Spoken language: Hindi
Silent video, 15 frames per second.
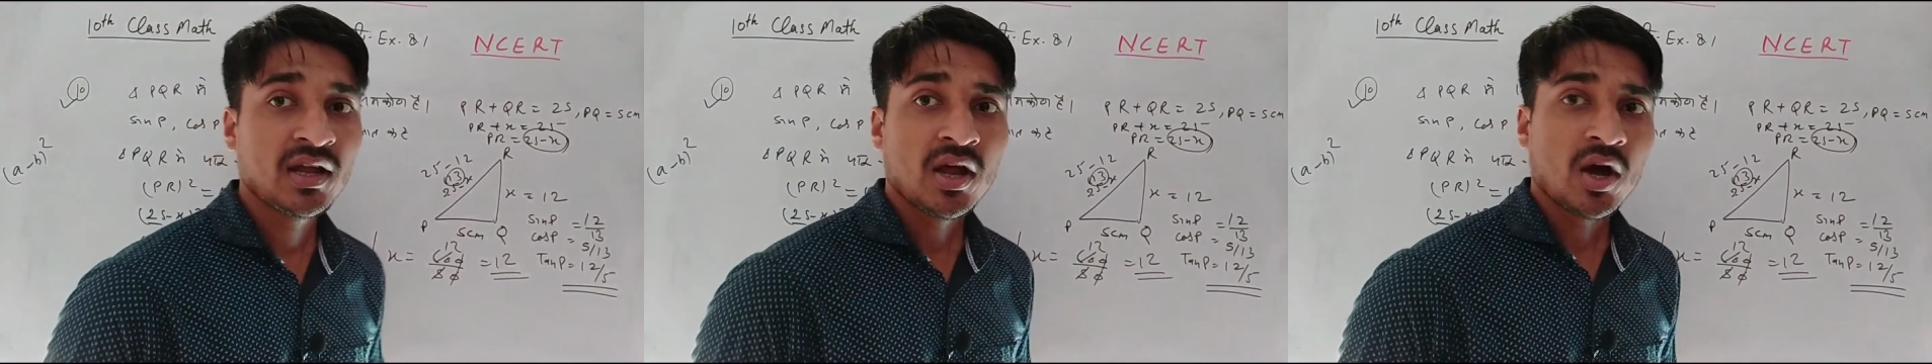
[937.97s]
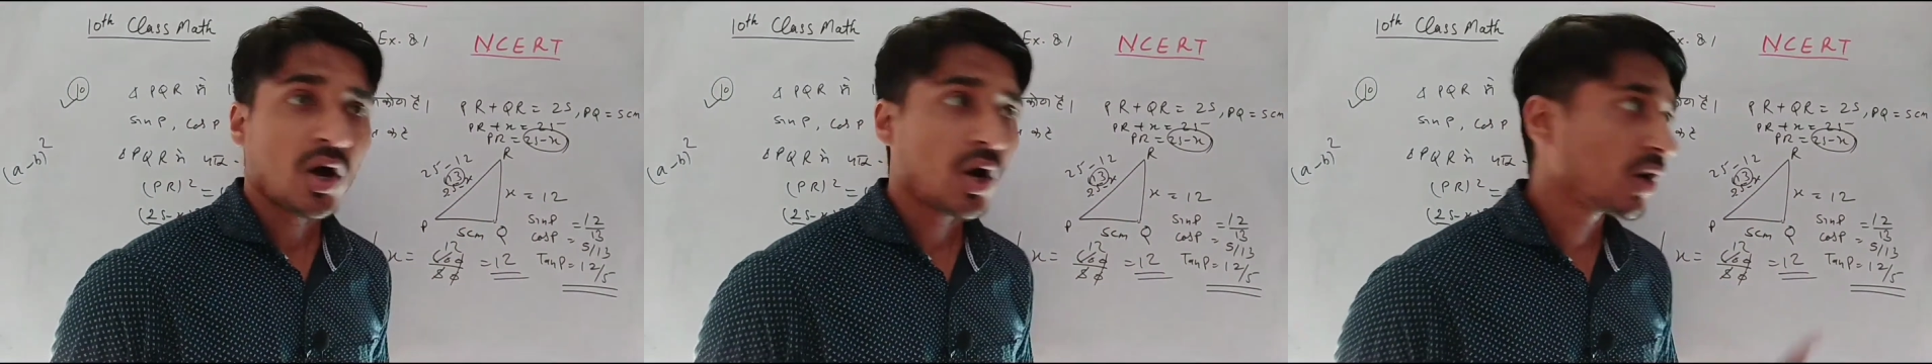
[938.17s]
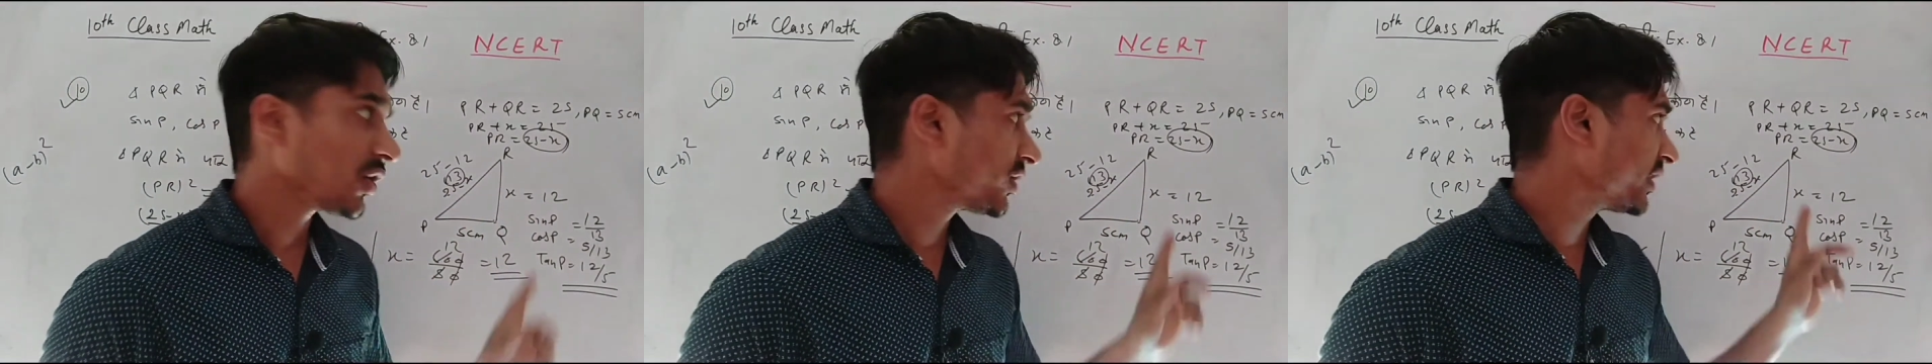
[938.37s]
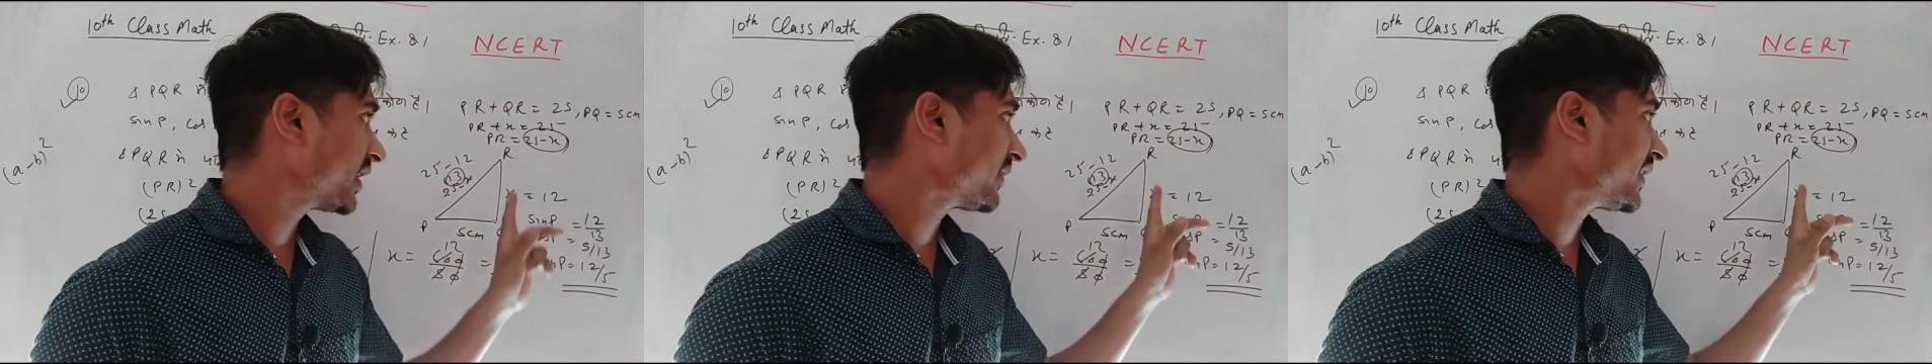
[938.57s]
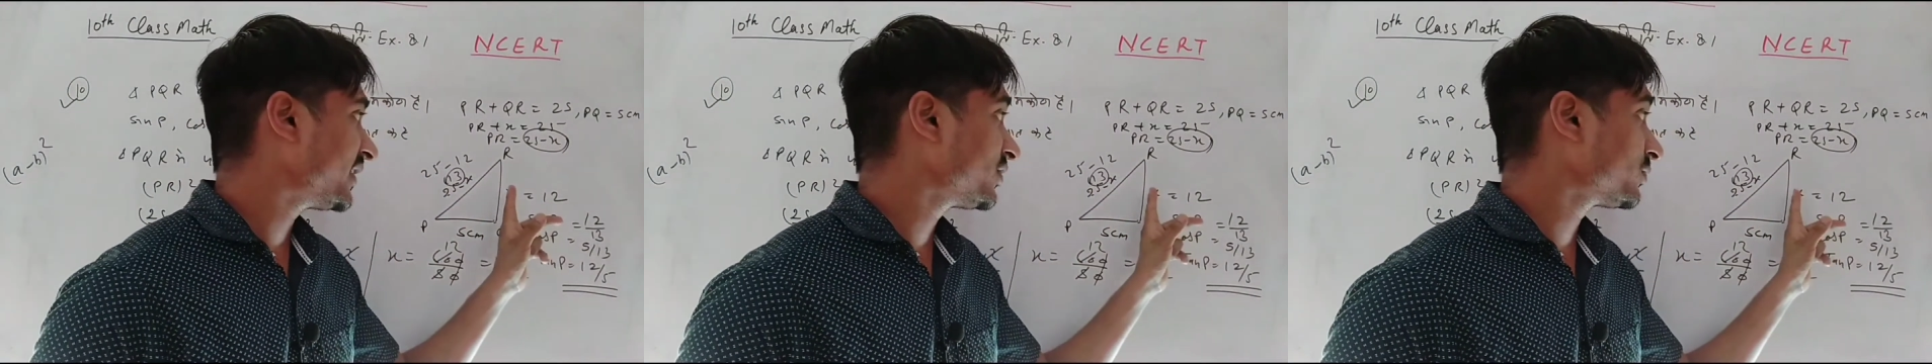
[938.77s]
और ये
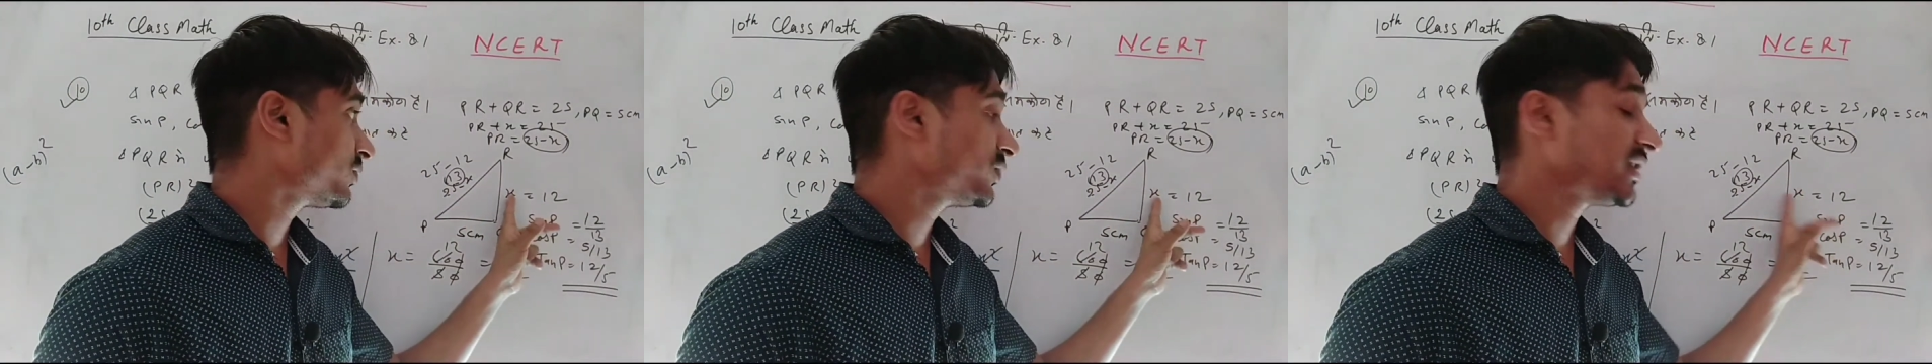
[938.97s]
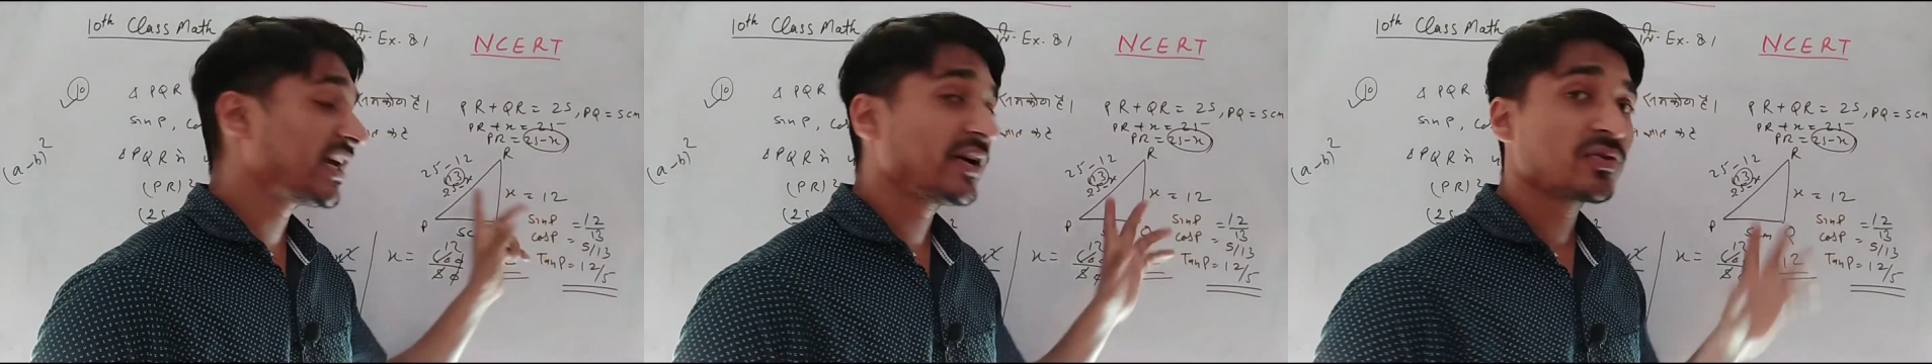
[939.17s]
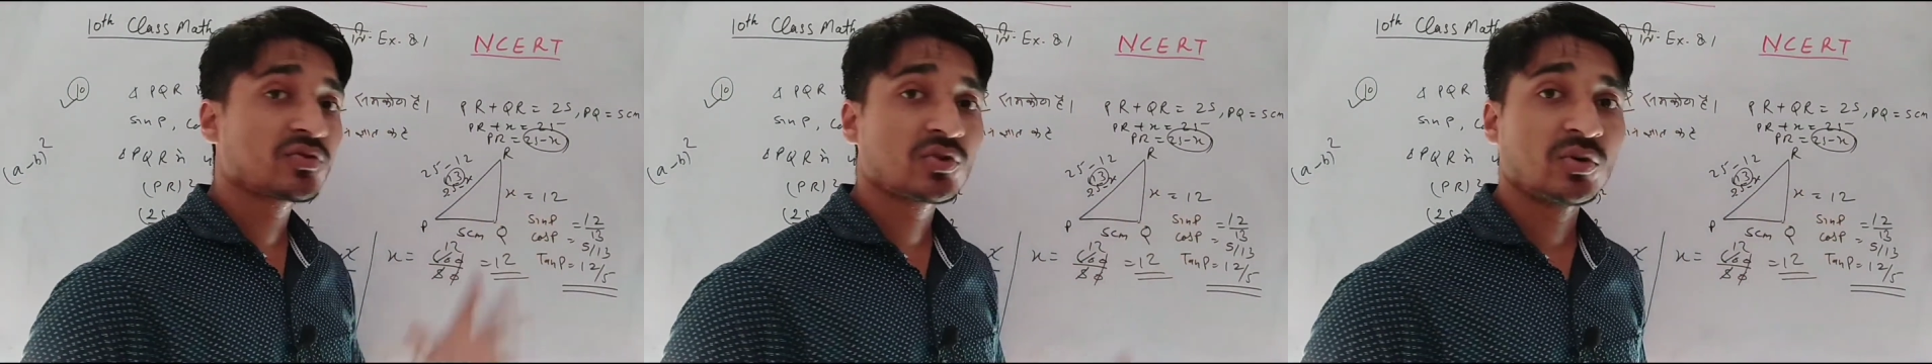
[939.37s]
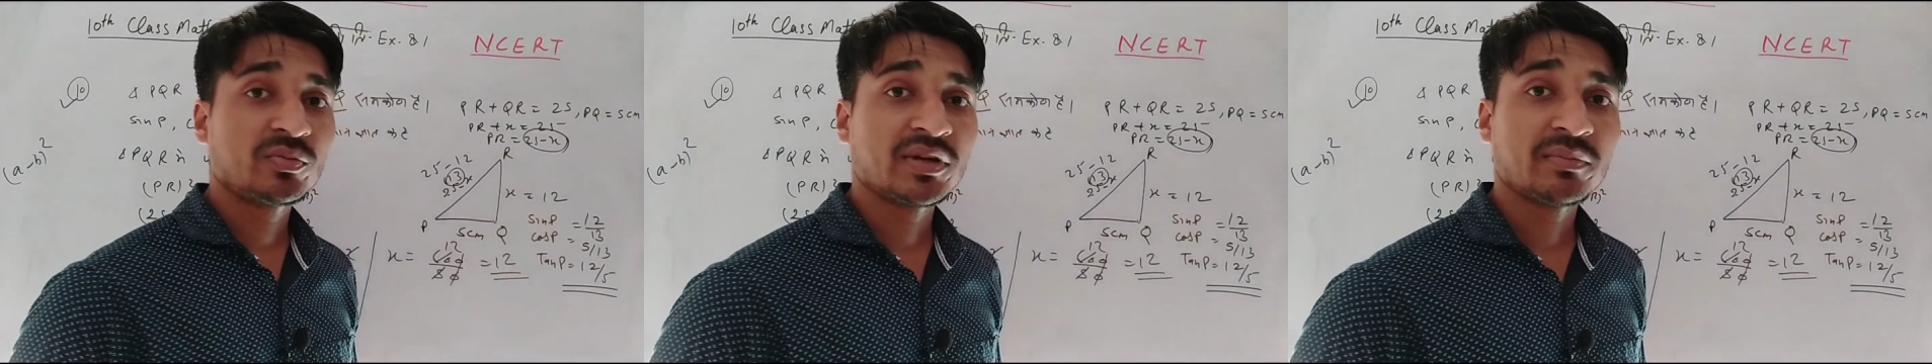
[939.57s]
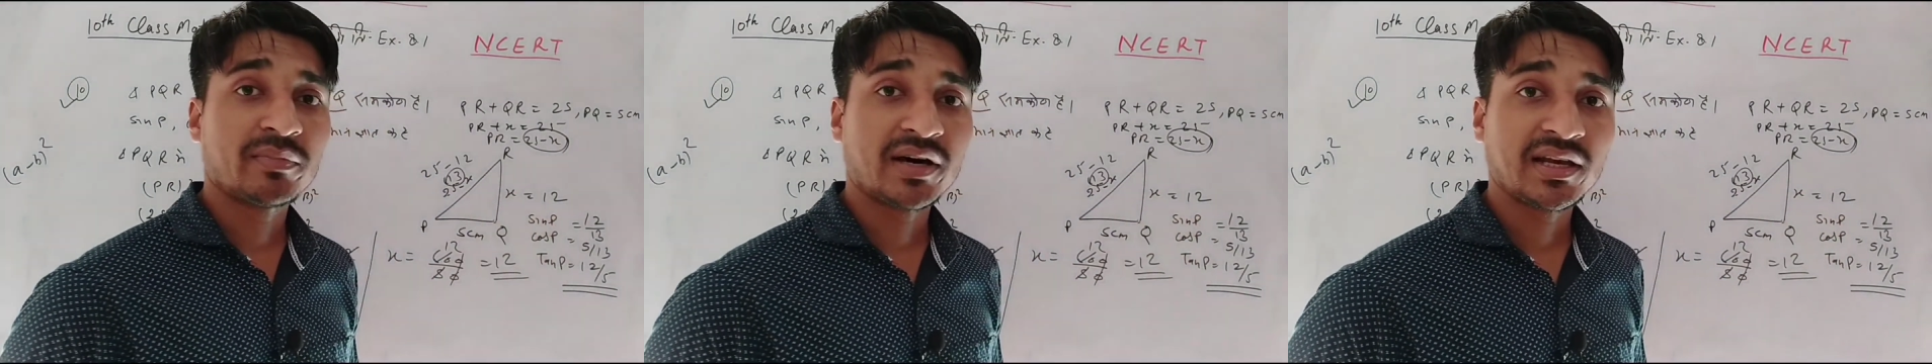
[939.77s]
वाली जो भुजा है उसको हमने
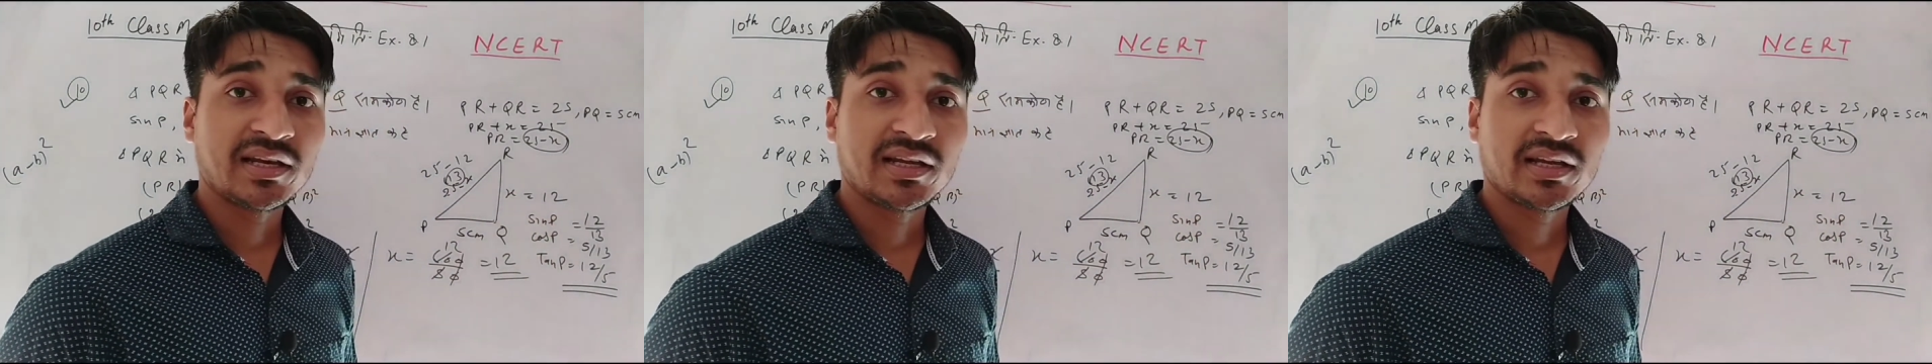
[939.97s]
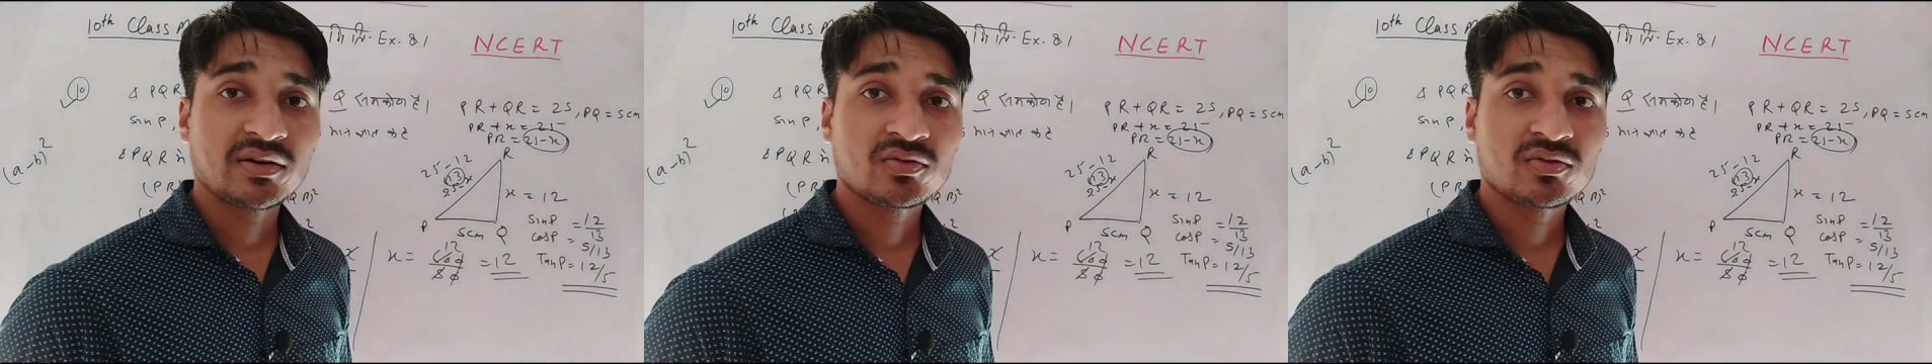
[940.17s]
मान लिया